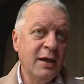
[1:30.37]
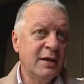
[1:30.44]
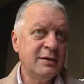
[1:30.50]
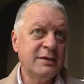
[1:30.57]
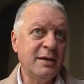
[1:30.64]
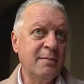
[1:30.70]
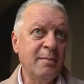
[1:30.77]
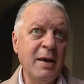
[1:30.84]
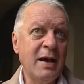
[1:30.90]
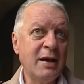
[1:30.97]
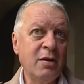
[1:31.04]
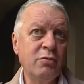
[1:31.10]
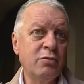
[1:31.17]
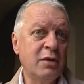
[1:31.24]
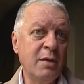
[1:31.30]
se
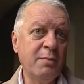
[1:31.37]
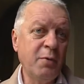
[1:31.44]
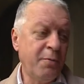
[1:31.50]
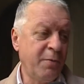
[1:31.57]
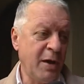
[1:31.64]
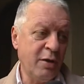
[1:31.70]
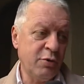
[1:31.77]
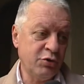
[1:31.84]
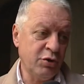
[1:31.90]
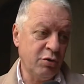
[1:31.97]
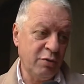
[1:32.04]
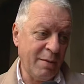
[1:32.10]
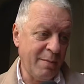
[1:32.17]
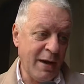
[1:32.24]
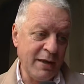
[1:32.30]
manca un tempo pieno c'è
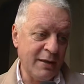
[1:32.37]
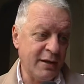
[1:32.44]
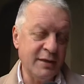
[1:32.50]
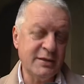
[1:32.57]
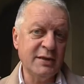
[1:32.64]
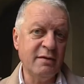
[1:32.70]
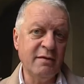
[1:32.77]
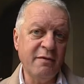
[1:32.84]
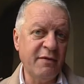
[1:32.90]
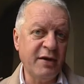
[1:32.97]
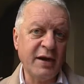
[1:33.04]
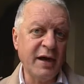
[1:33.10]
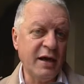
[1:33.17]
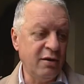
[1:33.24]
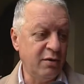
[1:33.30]
una madre che si deve far
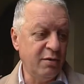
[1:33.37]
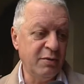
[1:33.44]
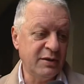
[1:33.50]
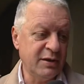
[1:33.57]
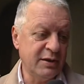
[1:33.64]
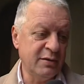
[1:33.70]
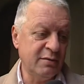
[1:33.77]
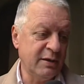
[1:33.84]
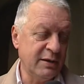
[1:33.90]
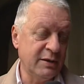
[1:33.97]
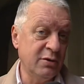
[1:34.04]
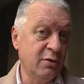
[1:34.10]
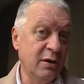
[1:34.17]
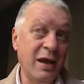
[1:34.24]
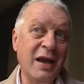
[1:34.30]
carico di questa
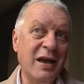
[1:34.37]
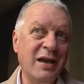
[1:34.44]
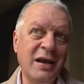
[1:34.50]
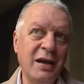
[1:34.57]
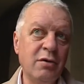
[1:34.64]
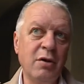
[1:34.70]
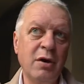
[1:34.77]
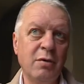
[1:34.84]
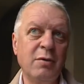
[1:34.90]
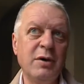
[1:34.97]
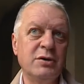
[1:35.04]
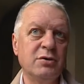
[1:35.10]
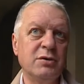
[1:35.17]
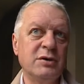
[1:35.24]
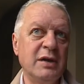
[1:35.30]
situazione e credo che
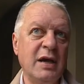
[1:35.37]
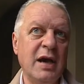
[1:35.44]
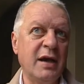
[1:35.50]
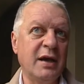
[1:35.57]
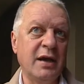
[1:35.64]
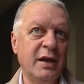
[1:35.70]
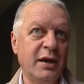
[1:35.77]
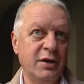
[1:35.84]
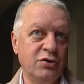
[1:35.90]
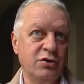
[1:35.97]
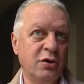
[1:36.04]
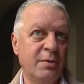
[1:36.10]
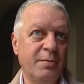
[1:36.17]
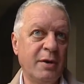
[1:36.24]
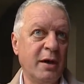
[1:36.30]
questa sia anche la
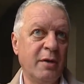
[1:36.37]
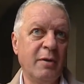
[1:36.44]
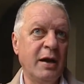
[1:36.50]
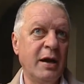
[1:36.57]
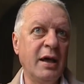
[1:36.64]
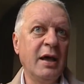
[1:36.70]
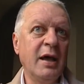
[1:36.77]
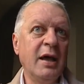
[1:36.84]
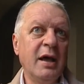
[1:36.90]
ragione per la quale